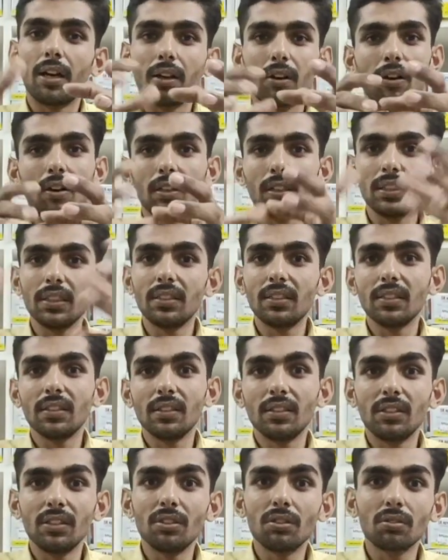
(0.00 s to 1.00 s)
రాంగ్
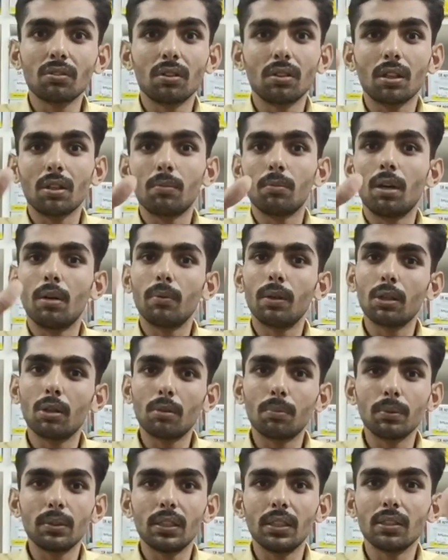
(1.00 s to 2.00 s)
డిసిజన్ తీసుకున్నాం మొబైల్
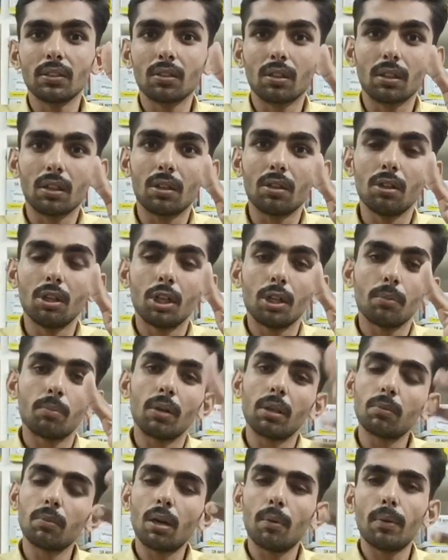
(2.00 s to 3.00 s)
ఓపెన్ చేసుకున్నాం
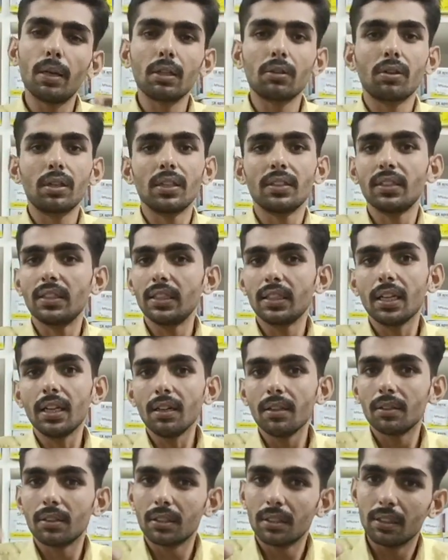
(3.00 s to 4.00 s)
మన మొబైల్ కూడా సరిగా
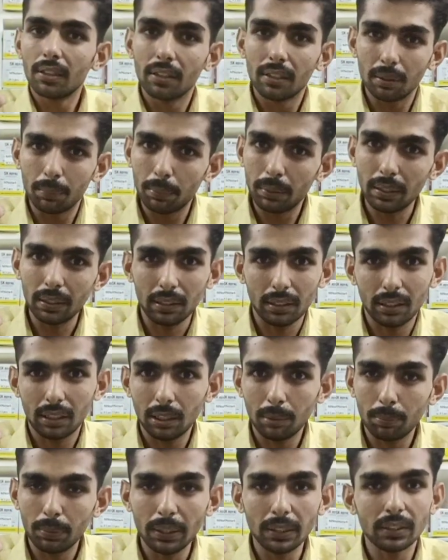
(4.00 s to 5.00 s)
రిపే
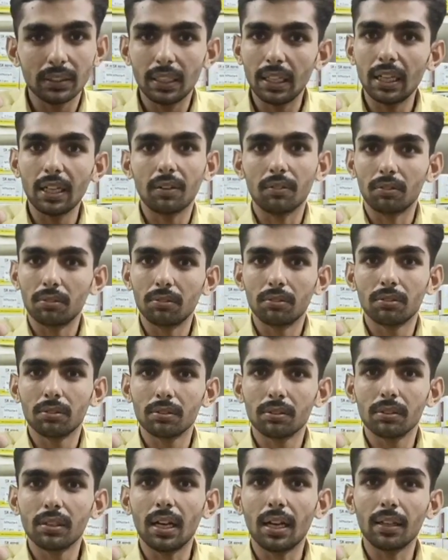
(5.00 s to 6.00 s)
రిపేరింగ్ చేయలేము
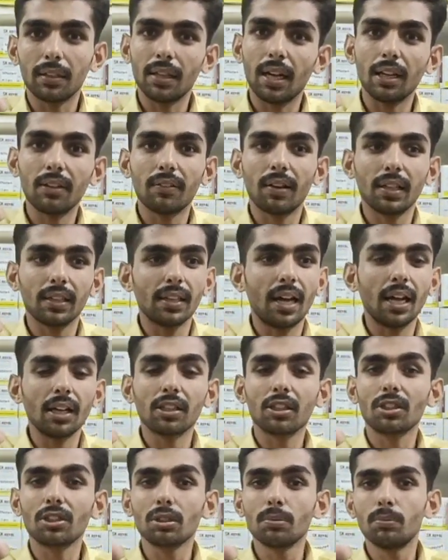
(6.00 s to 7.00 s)
దా దాని
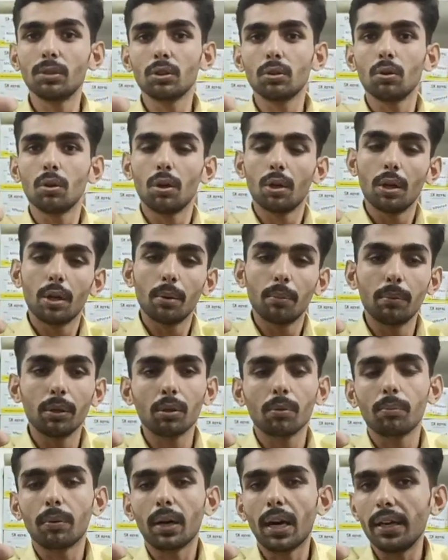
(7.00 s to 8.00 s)
దానికోసం మీకు
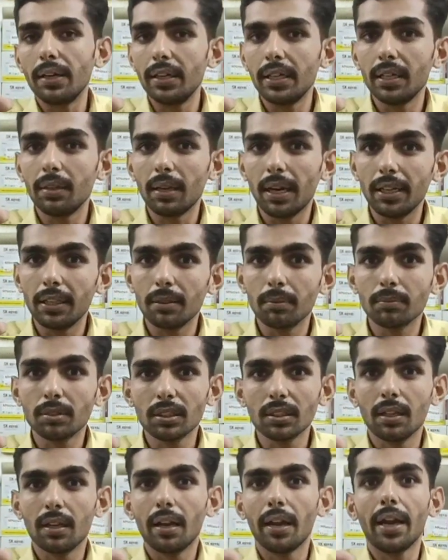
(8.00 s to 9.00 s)
మీరు బ్రాండెడ్ ఐటమ్స్
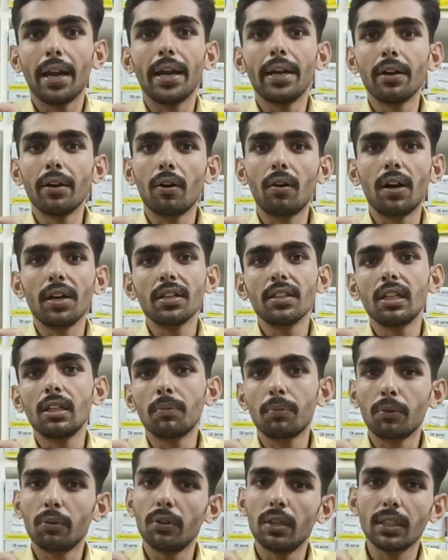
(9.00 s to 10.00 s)
అండ్ ఒరిజినల్
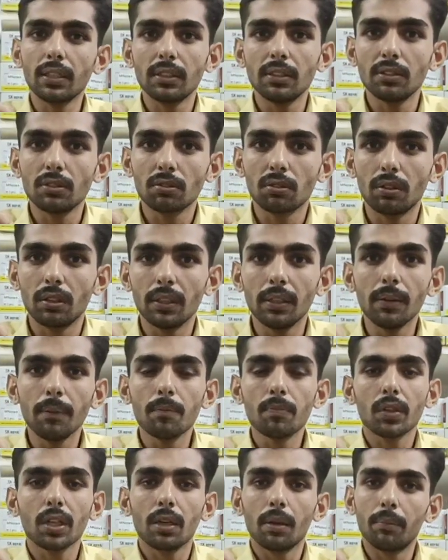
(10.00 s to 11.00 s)
ప్రోడక్ట్ తీసుకోండి
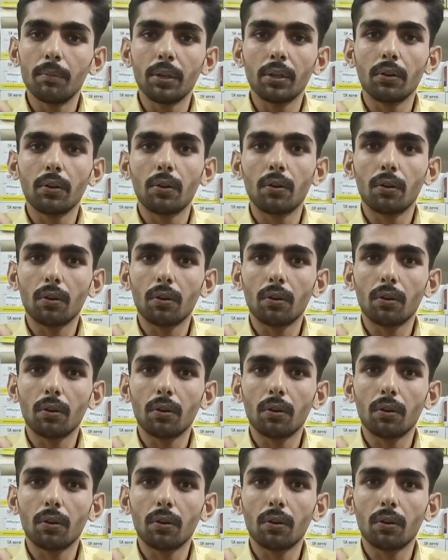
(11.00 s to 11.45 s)
మీకు